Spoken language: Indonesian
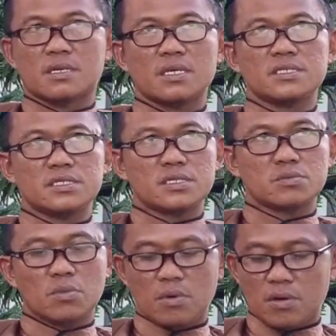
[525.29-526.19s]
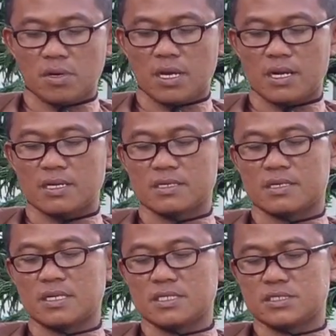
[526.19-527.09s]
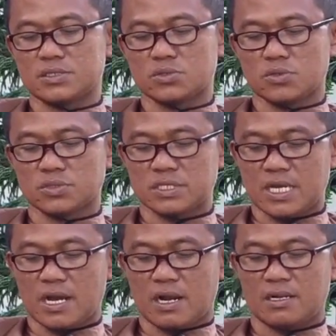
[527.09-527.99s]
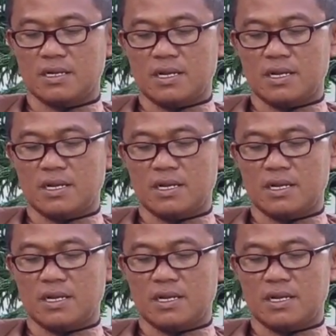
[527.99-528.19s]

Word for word: krisis moral, krisis sosial,